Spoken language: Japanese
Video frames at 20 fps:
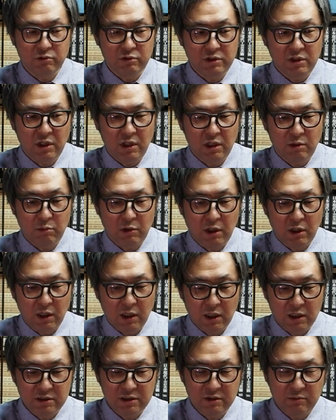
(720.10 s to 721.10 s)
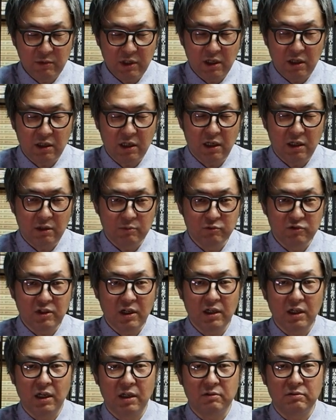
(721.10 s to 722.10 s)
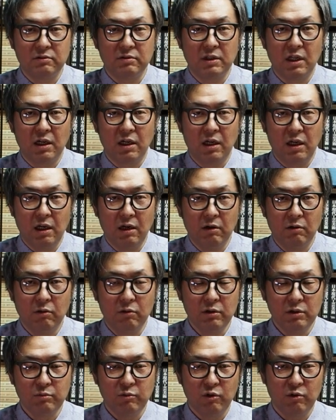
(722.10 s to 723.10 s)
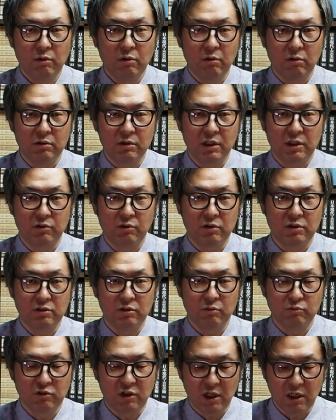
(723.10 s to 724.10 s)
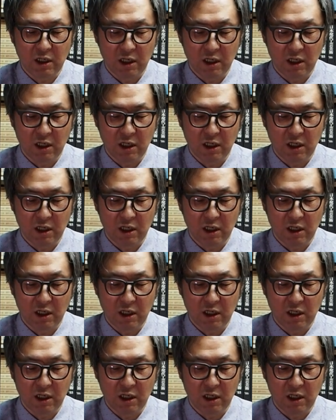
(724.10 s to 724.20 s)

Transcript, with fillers: うしてやれば初めからムラがあるんだから、織物を織った時のムラ